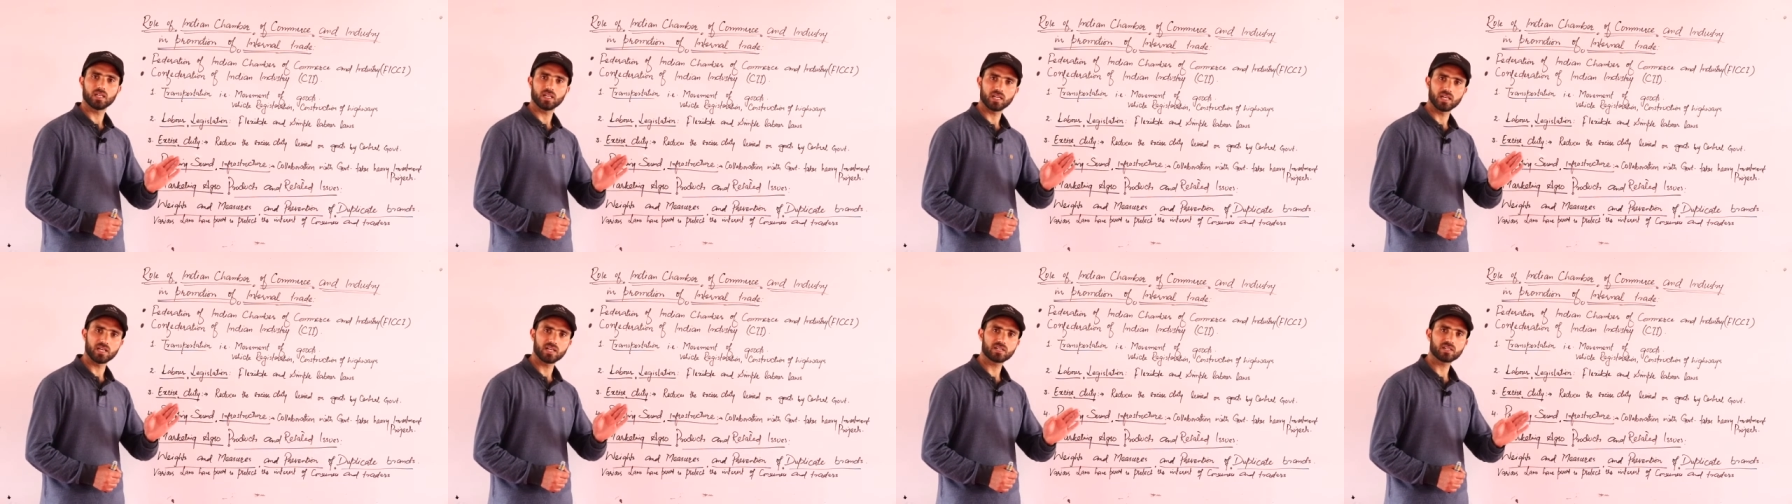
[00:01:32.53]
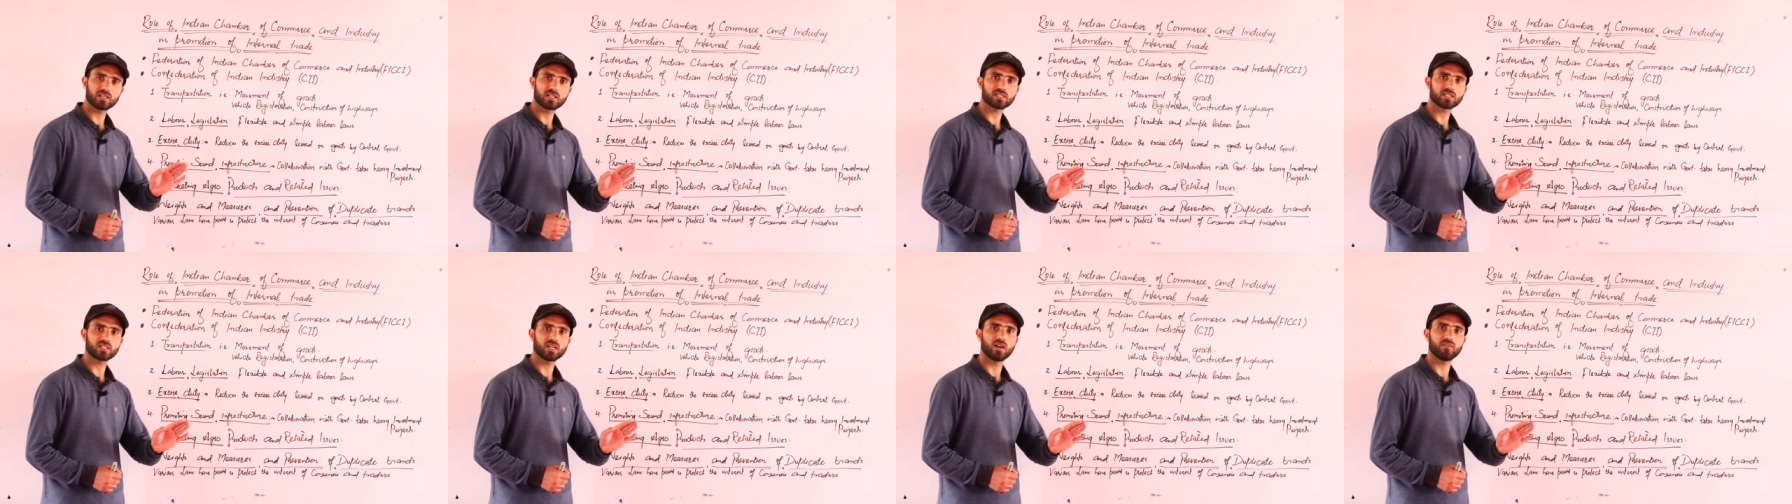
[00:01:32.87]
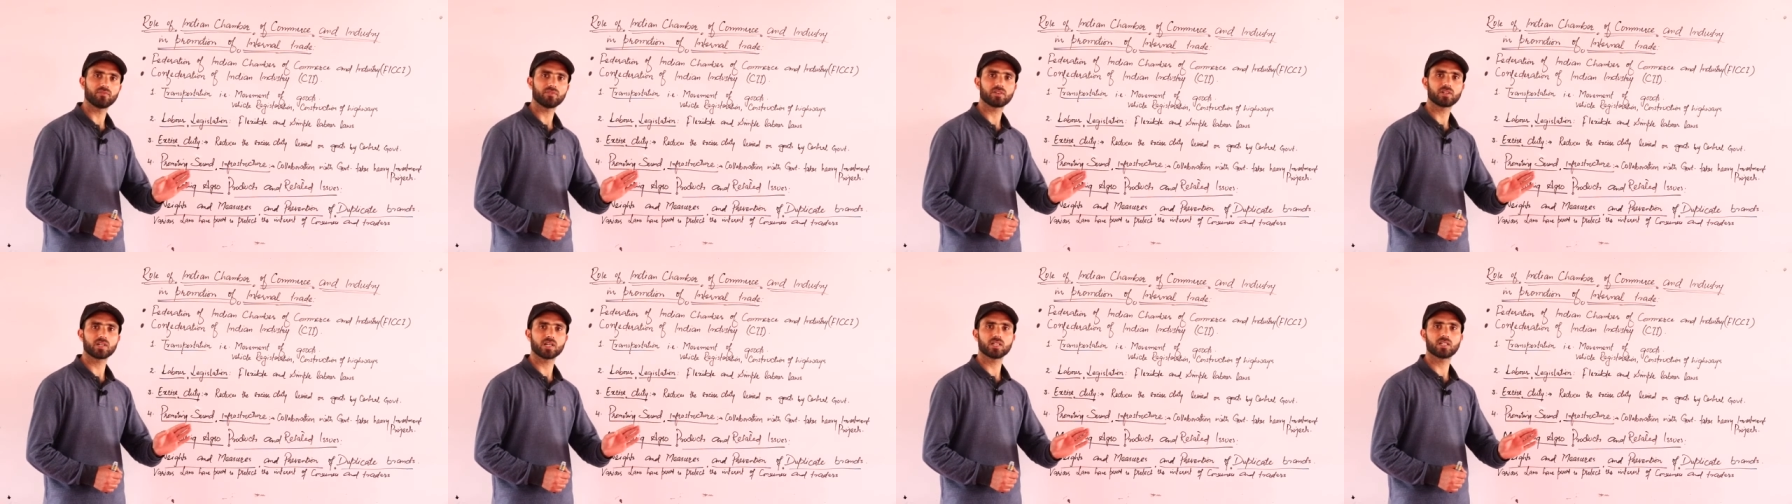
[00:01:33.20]
इंटरेस्ट
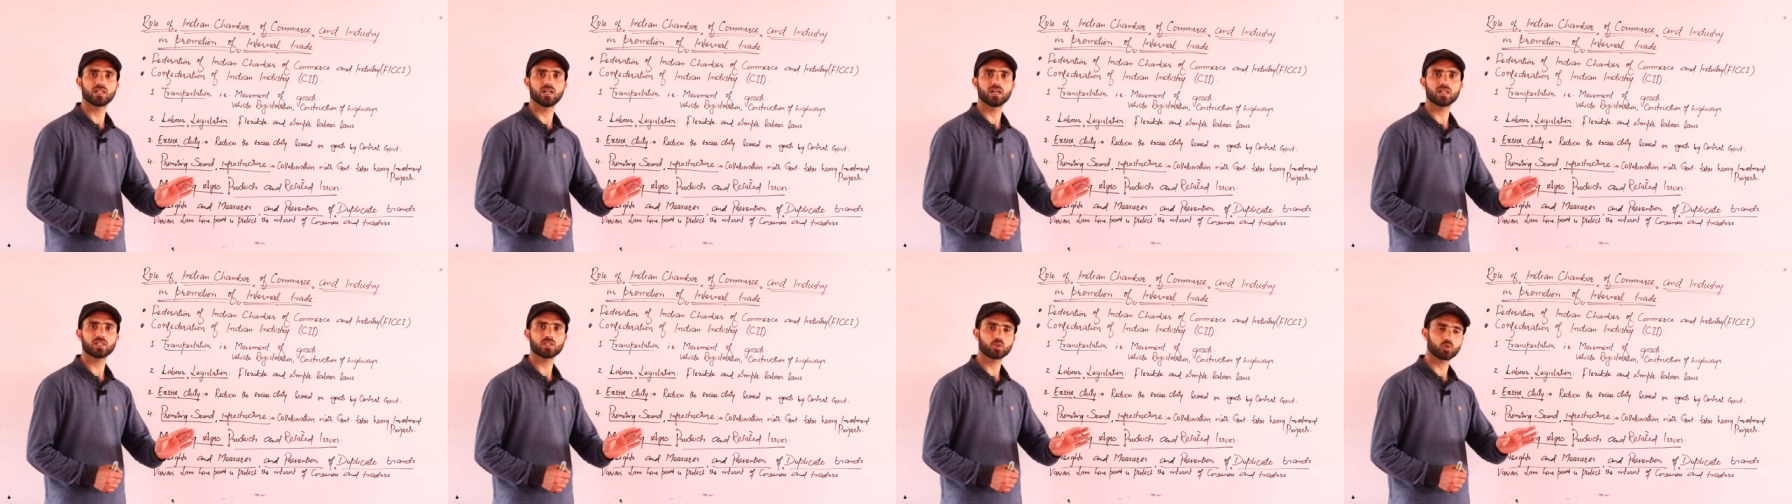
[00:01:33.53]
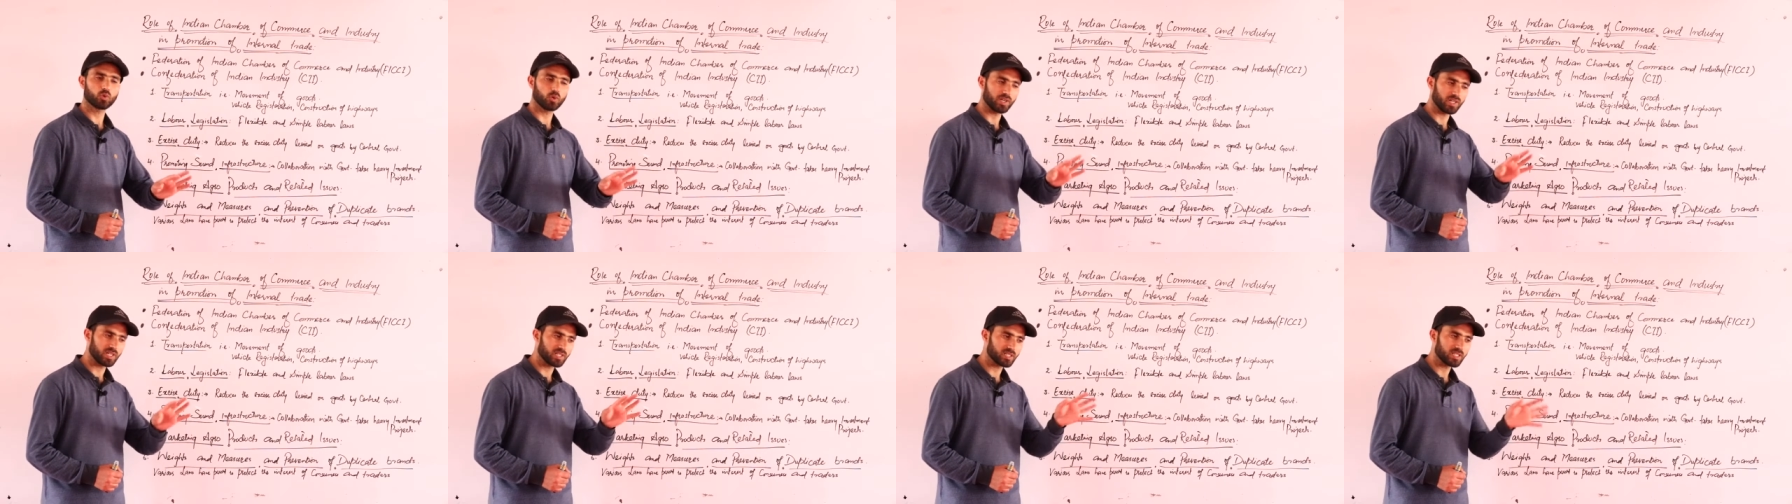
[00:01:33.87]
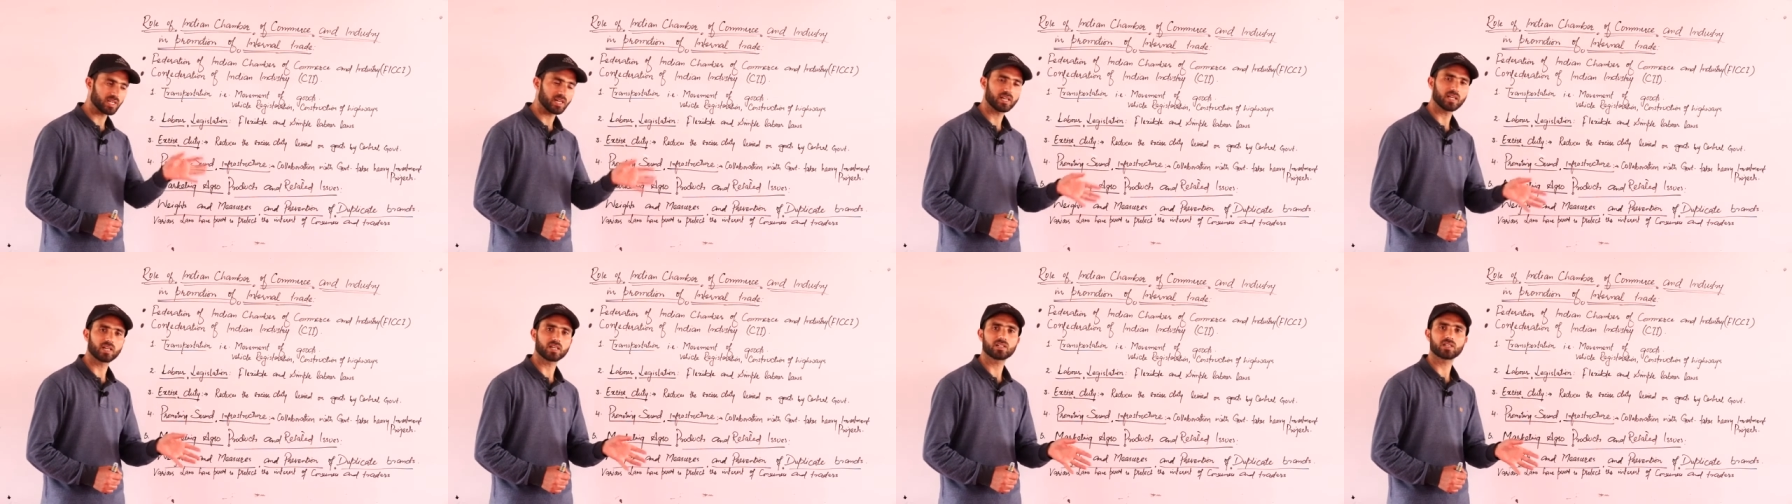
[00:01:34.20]
ऑफ ट्रेडर्स जो
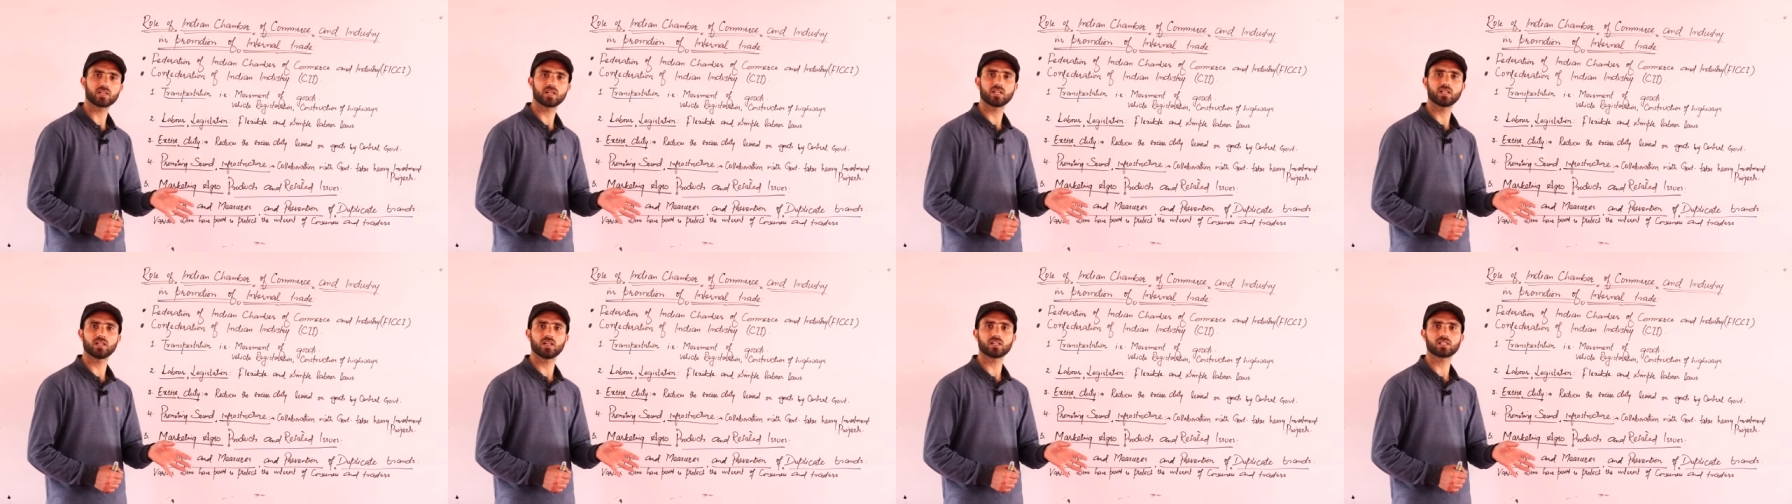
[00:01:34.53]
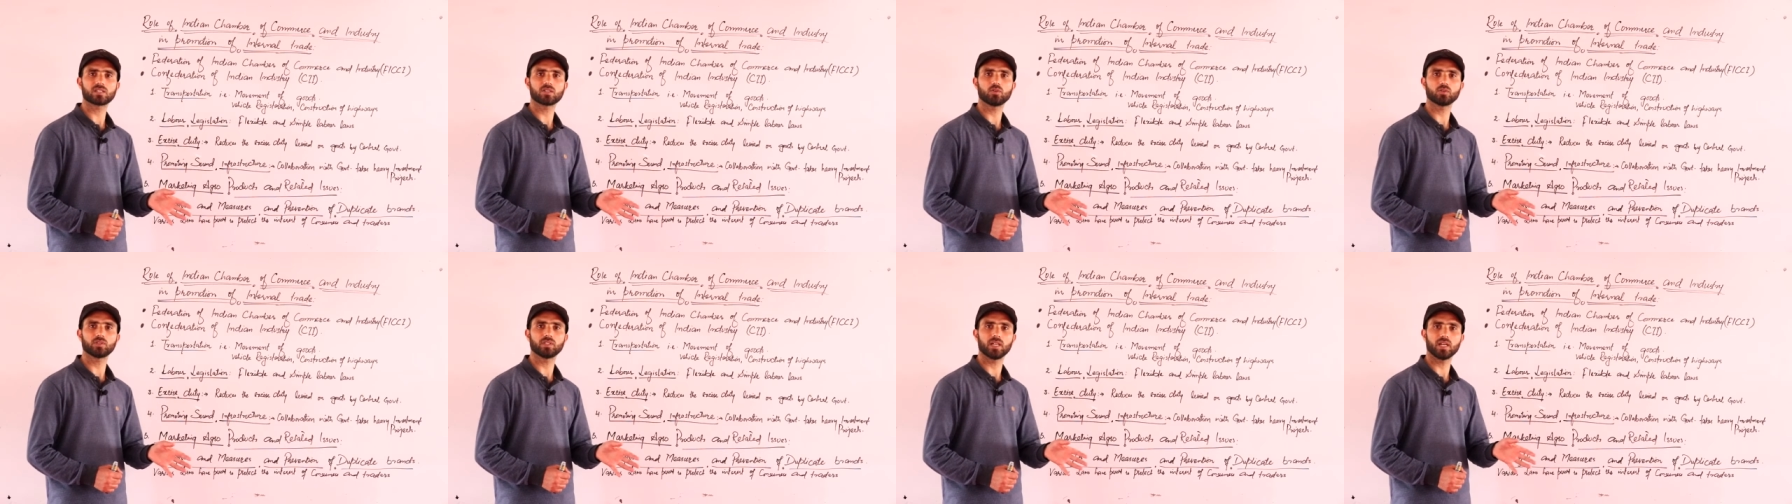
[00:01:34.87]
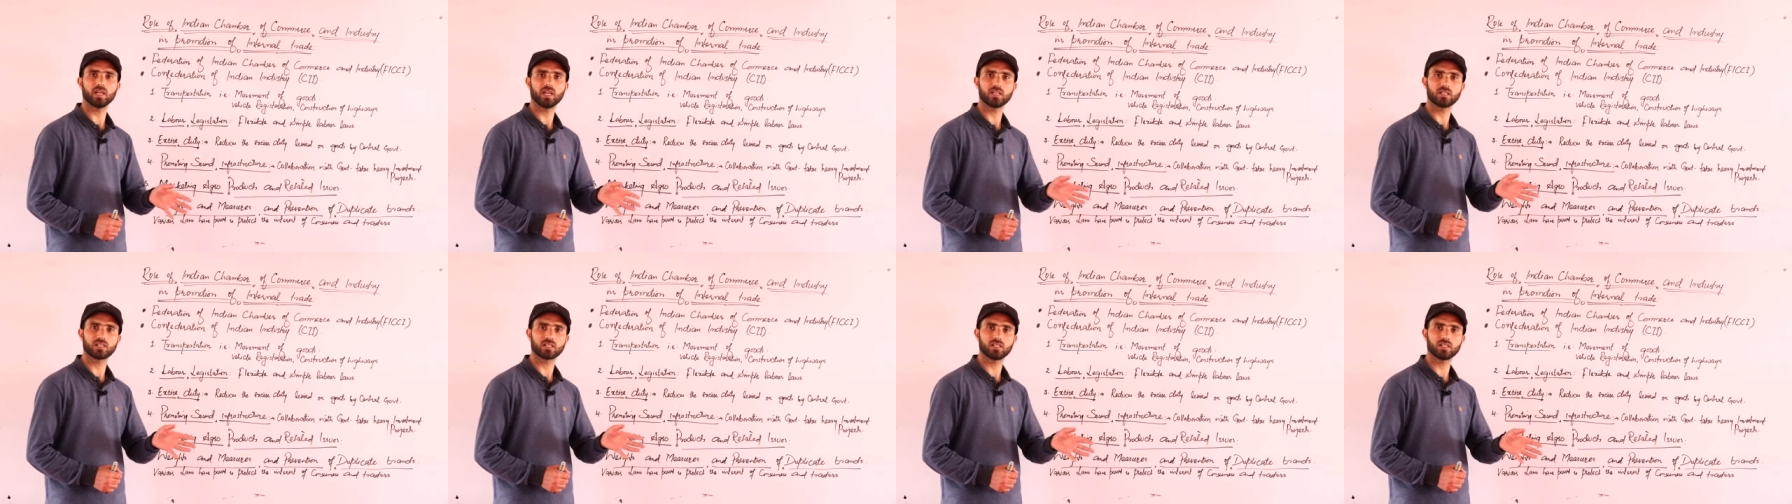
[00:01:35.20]
इनसाइडर ट्रेडर्स होते
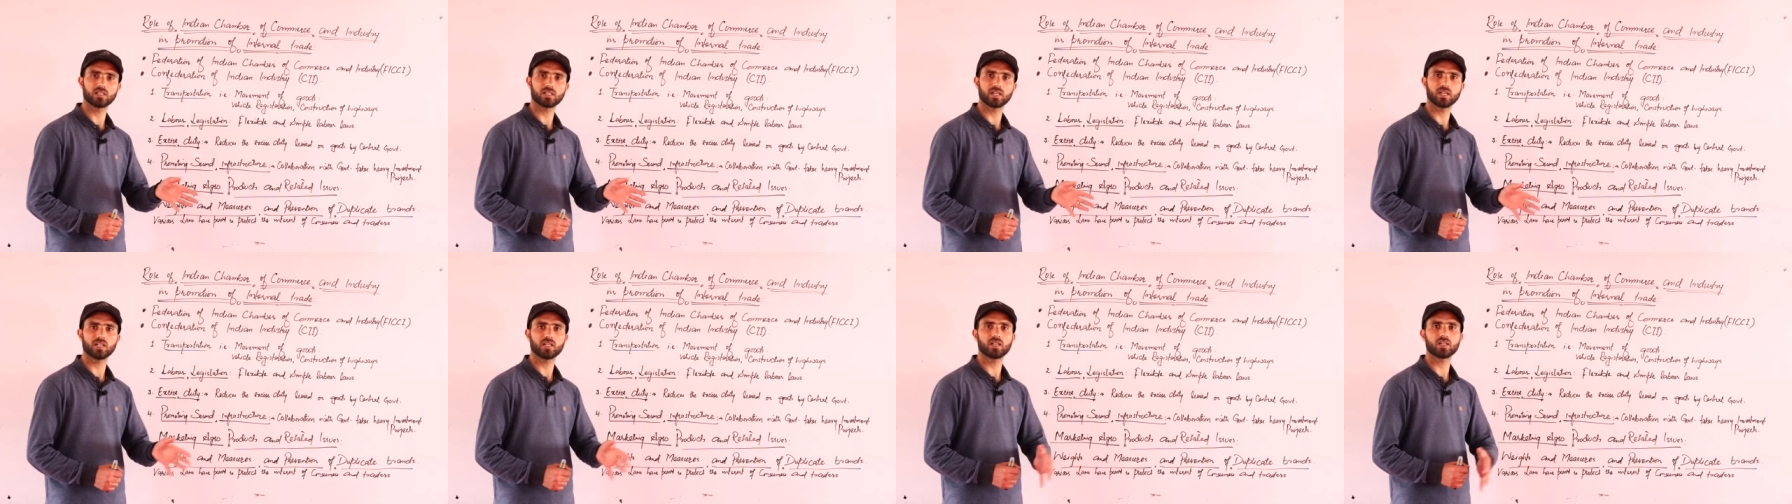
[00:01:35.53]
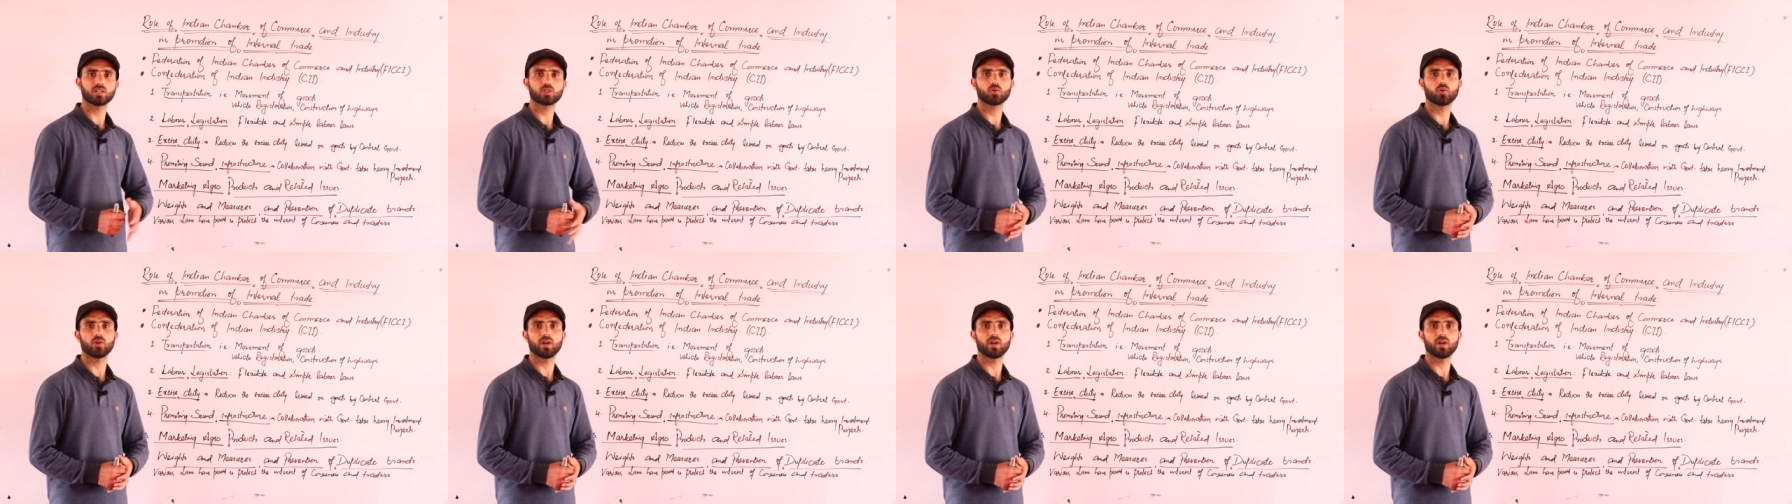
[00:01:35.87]
हैं इंटरनल ट्रेडर